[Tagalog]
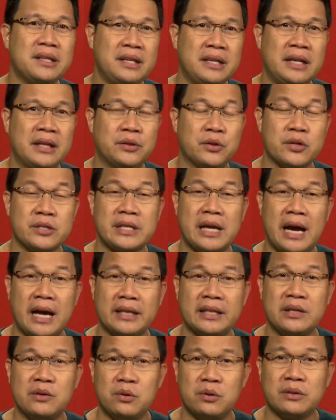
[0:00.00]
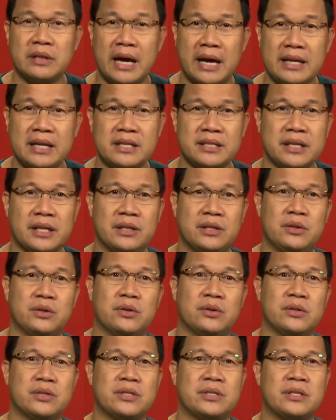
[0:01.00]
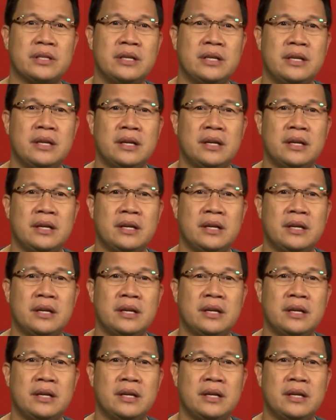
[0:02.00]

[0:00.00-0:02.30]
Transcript: din ito sa ating ugnayan sa Diyos.